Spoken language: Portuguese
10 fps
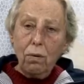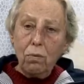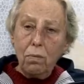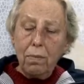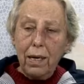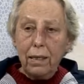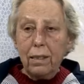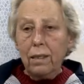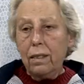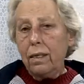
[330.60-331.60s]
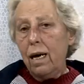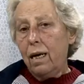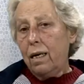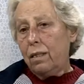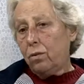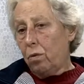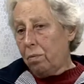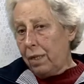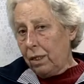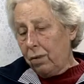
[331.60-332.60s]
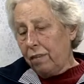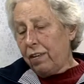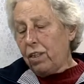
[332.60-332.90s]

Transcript: à 1. Domingo é